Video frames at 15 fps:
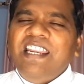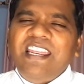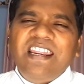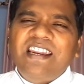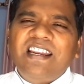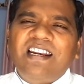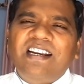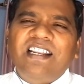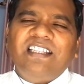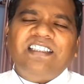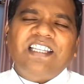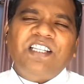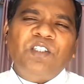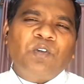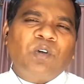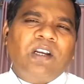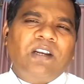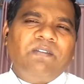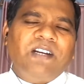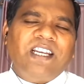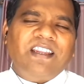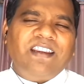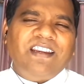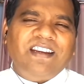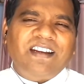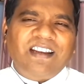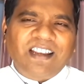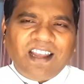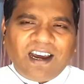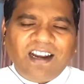நீங்கள் என்னை தெரிந்து கொள்ளவில்லை
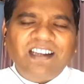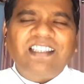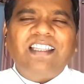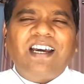நான்